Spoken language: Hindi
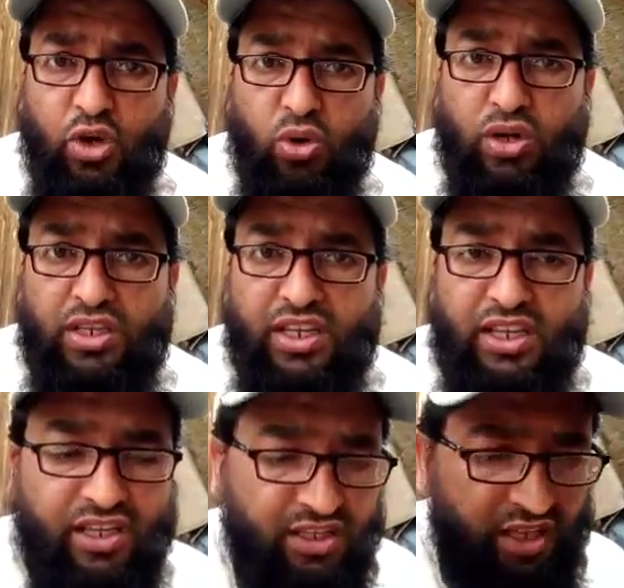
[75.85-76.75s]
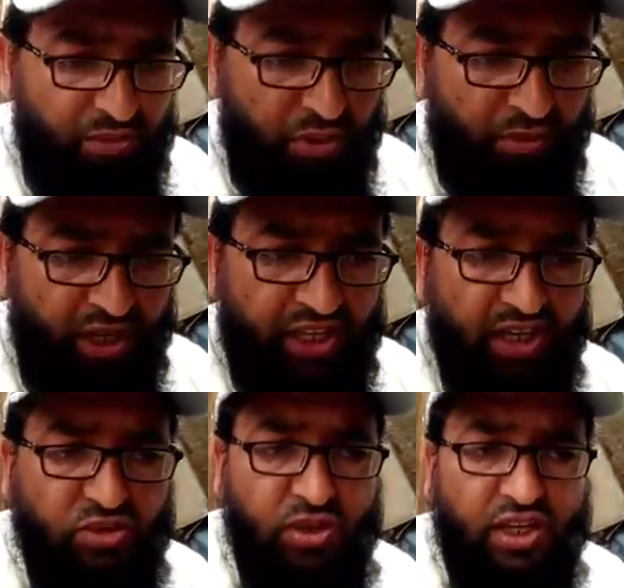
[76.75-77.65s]
और ये ये
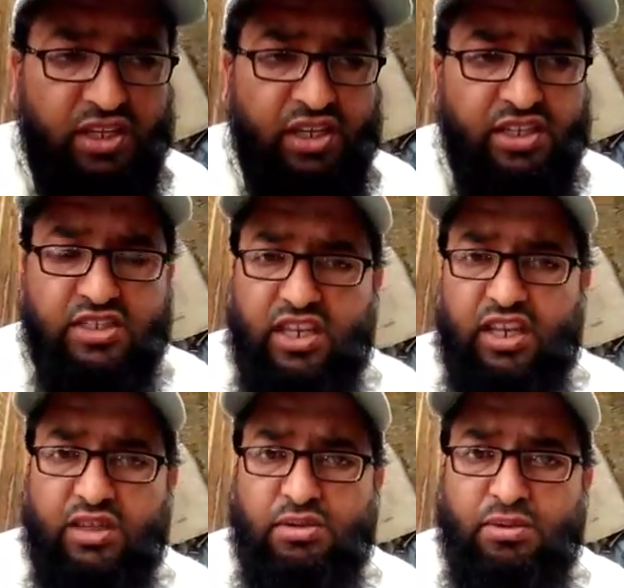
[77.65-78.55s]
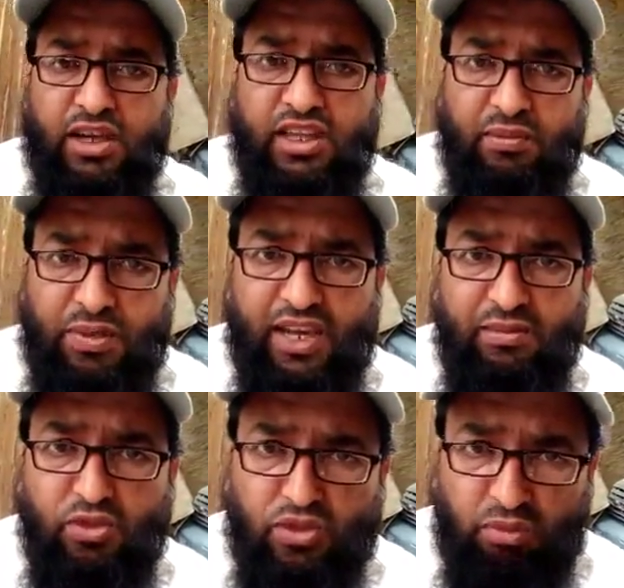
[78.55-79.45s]
बीमारियां जो है ये इस तरह की बीमारियां पहले
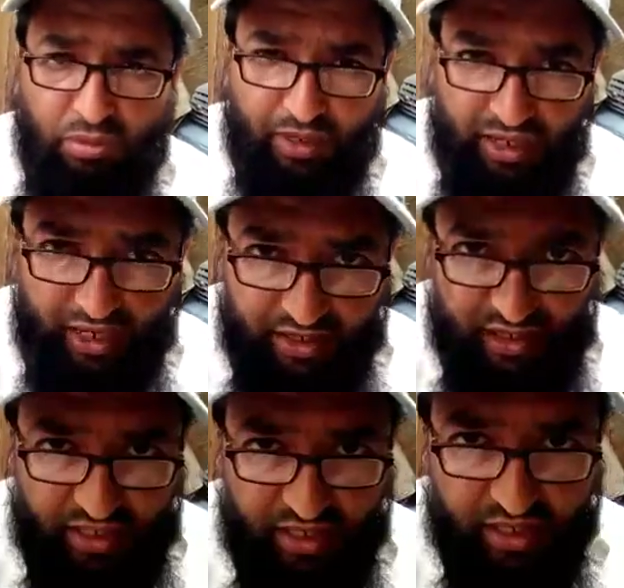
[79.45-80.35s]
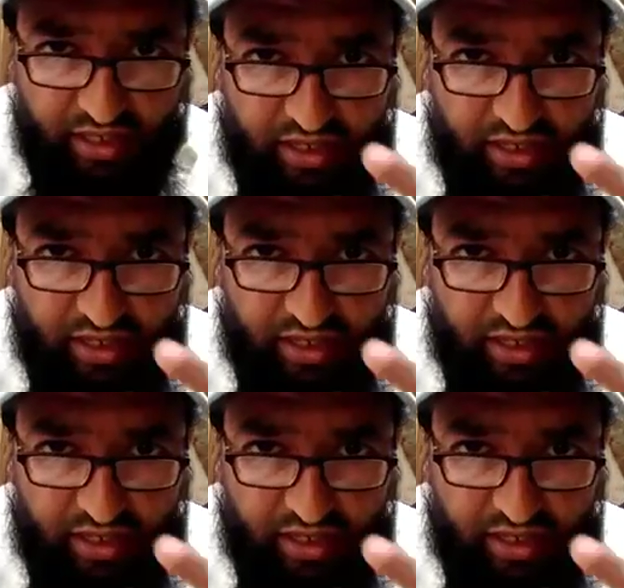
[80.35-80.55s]
मूजी बीमारियां आती रही हैं